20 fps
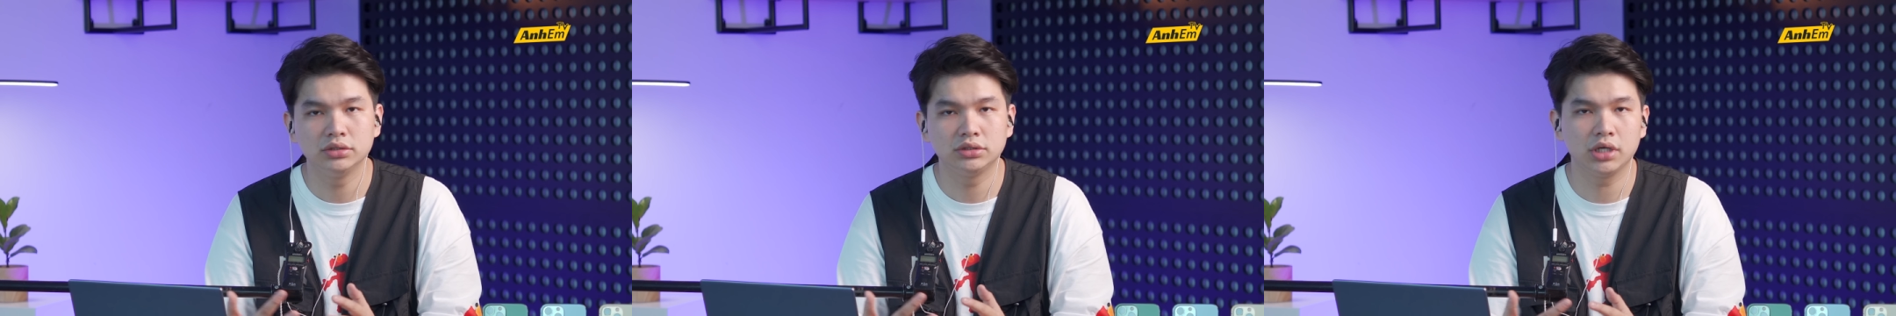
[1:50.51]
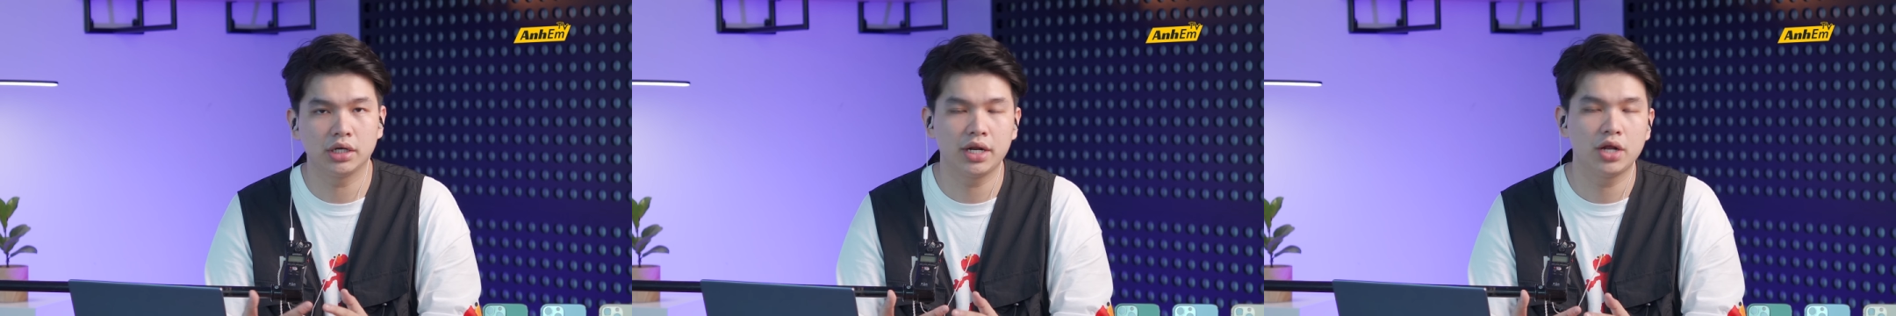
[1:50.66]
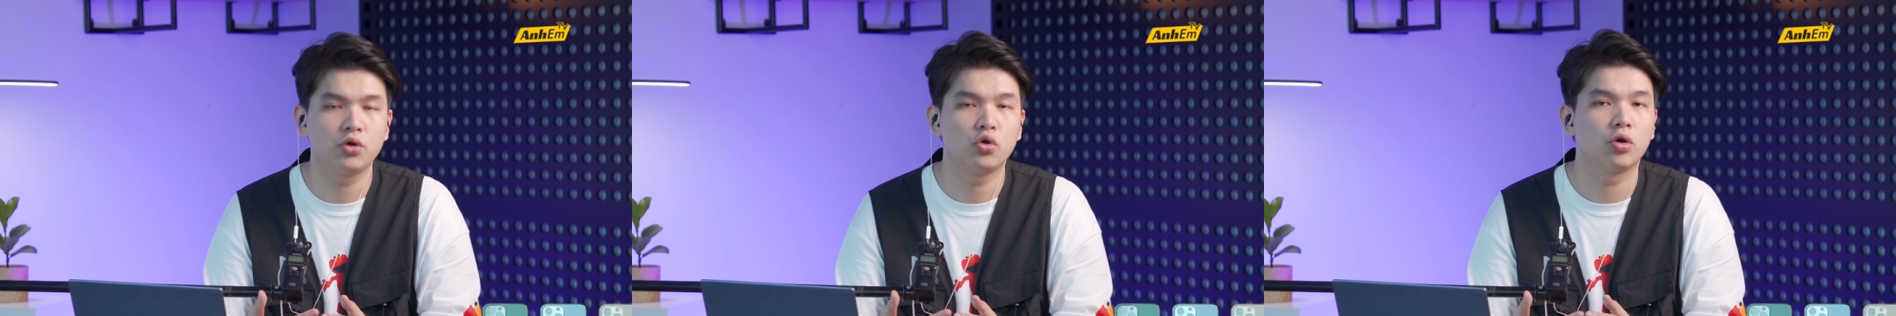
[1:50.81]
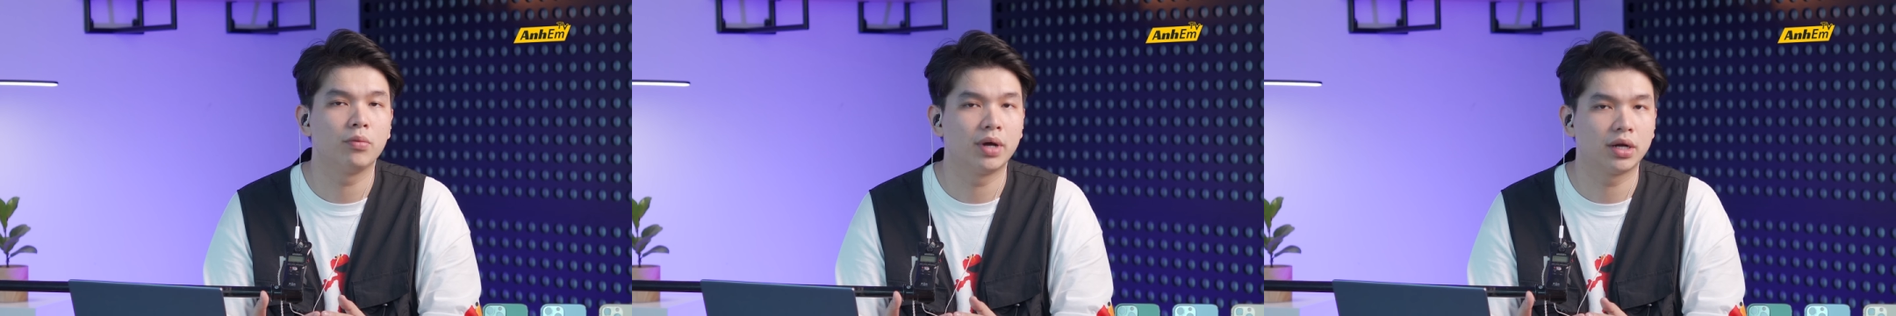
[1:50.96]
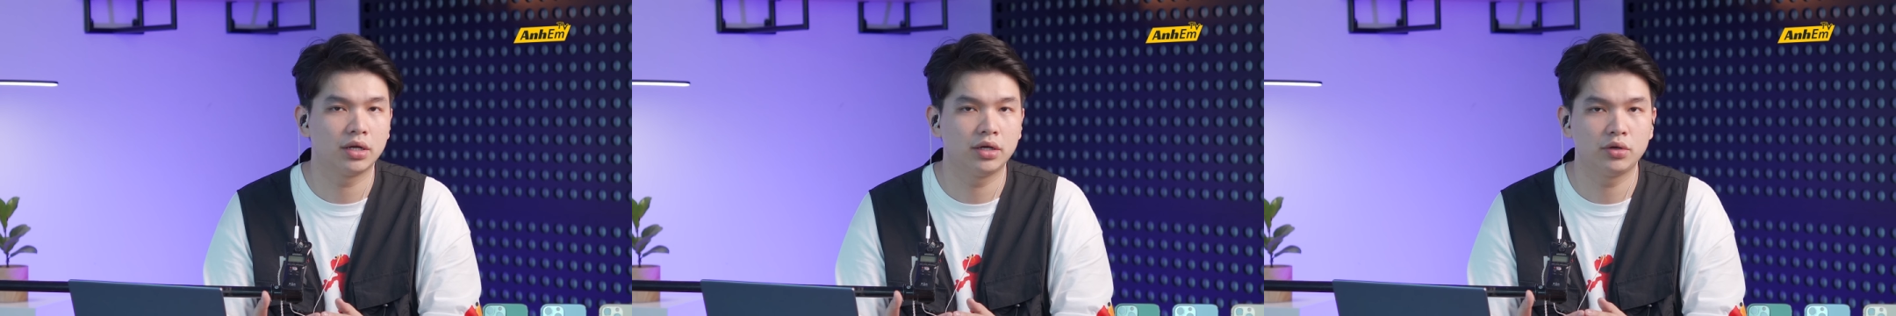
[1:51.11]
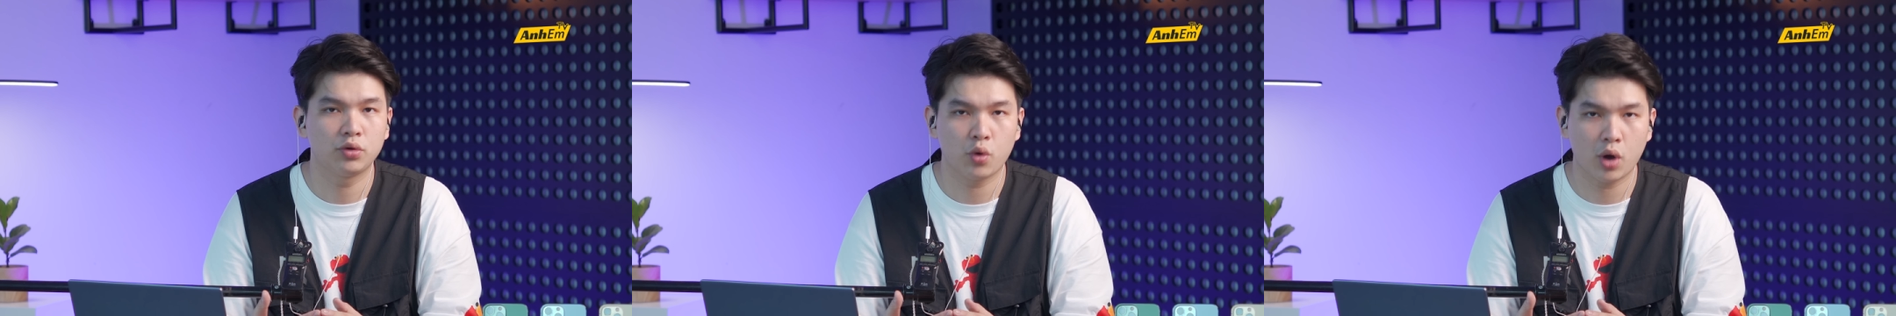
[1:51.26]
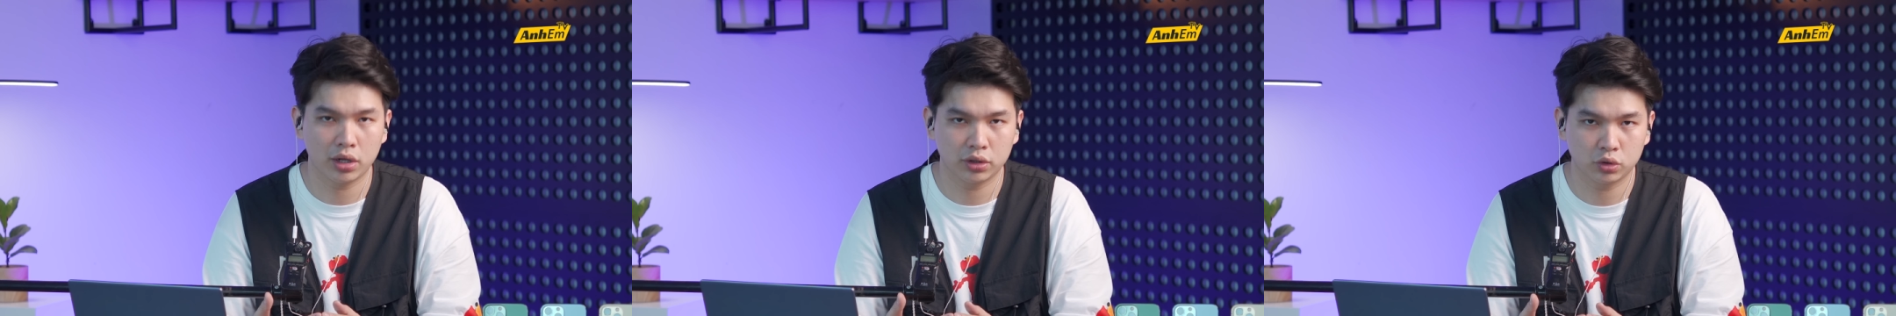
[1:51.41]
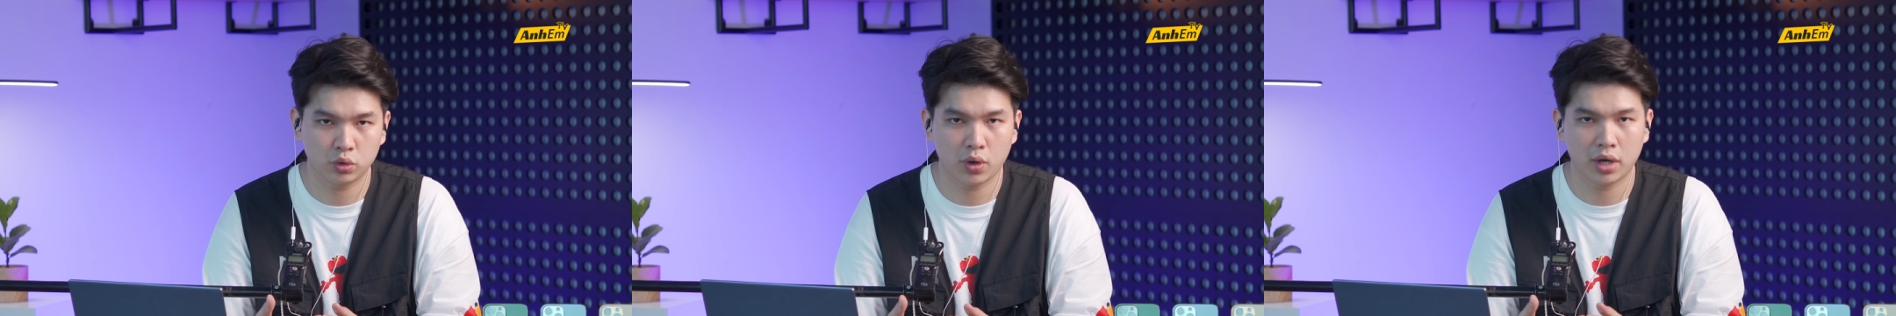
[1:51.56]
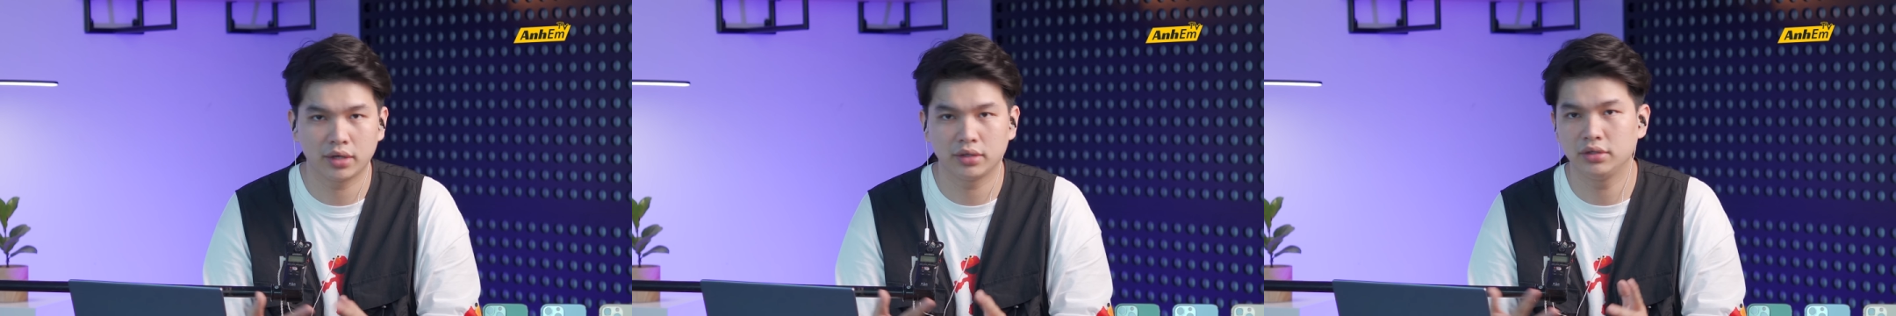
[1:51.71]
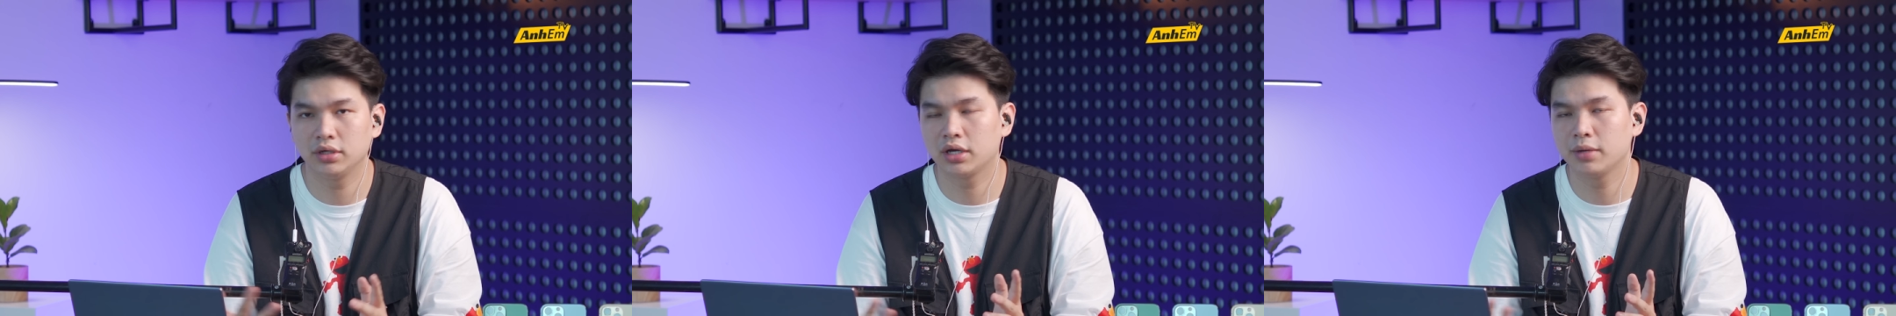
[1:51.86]
trở nên nổi bật hơn hoàn
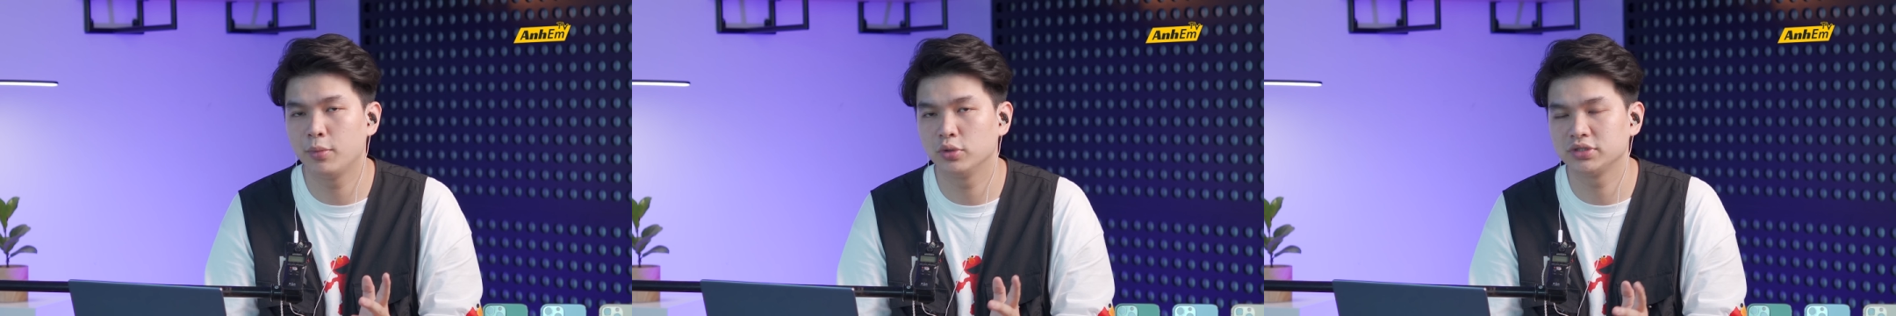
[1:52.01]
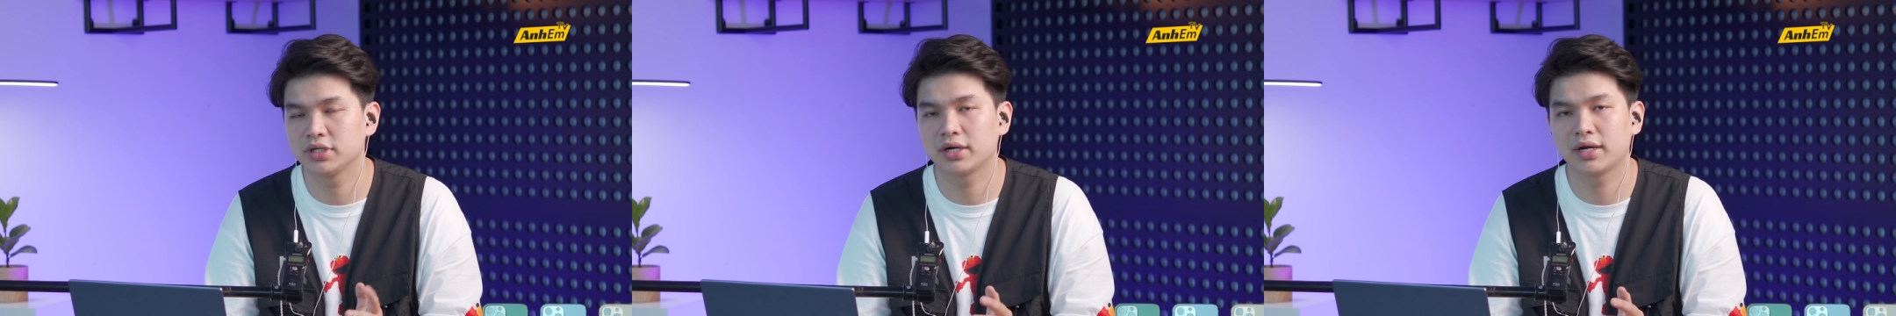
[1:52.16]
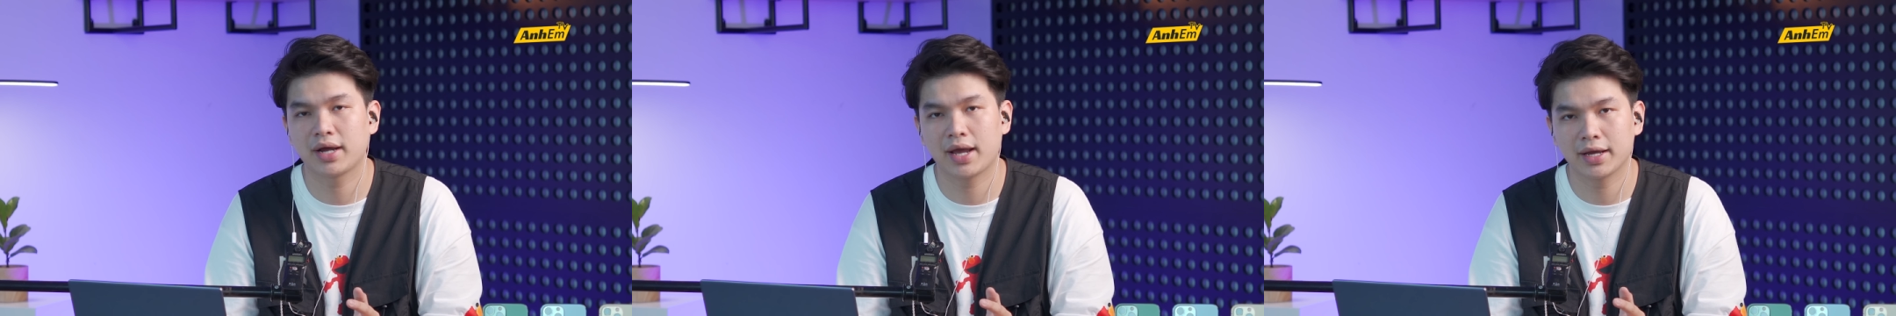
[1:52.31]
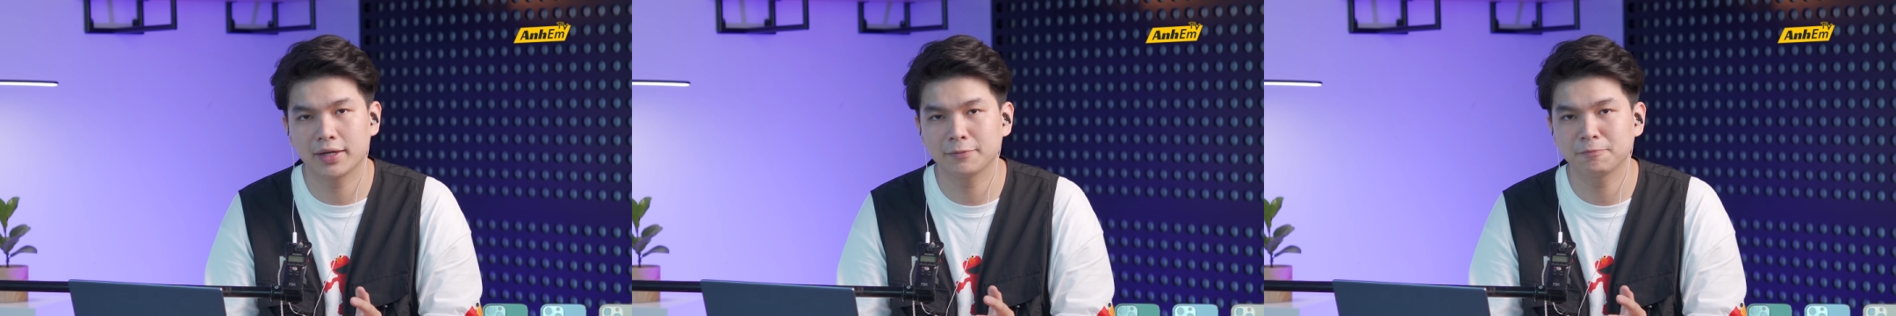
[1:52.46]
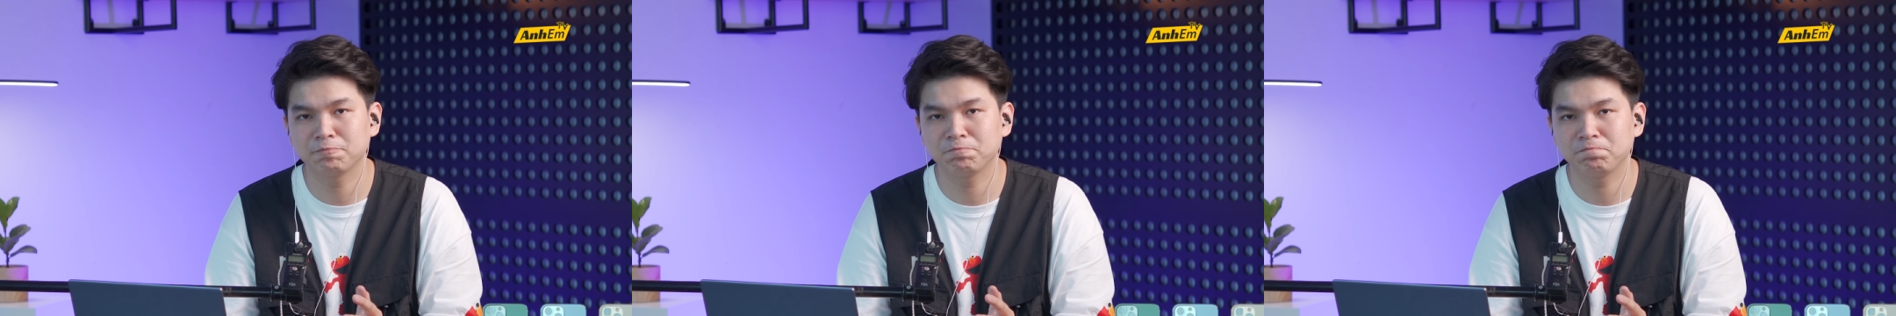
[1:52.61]
toàn những cái màu sắc khác.